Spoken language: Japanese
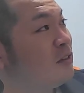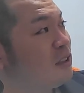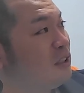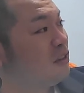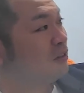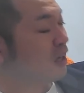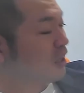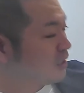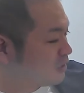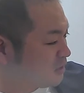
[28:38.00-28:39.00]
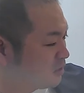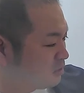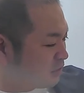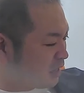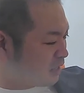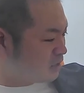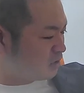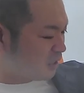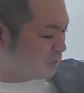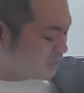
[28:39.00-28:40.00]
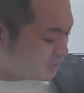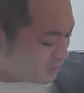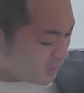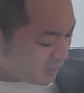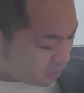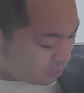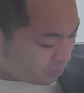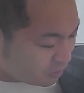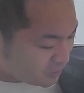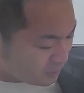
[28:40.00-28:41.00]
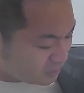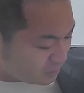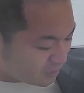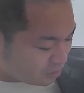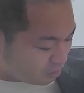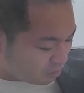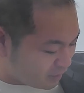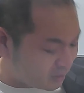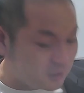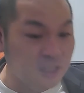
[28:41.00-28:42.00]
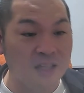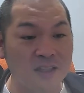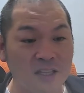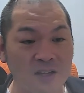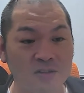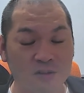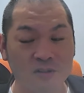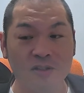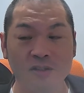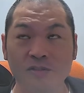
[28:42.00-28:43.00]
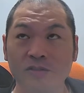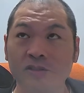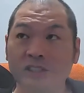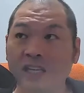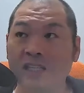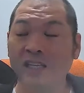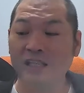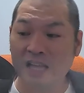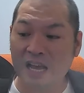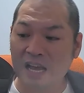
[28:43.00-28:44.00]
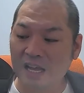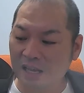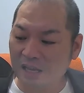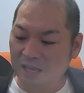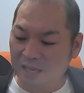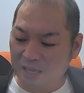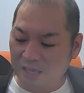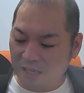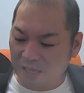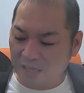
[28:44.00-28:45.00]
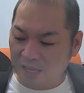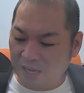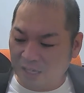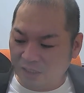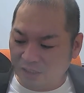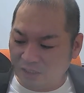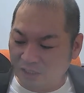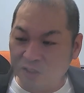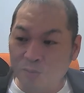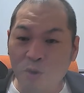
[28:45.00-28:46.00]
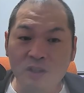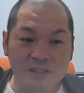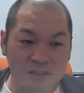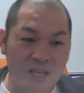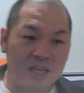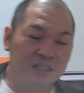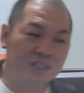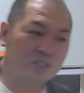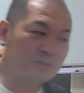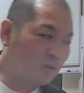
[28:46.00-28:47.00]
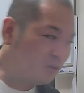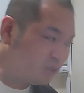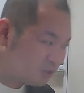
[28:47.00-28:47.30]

スキルの話、聞く話をあんだけしたんで、今度は実際どうやってやっていくのっていう具体的な、えー、話とか質問ですね。質問に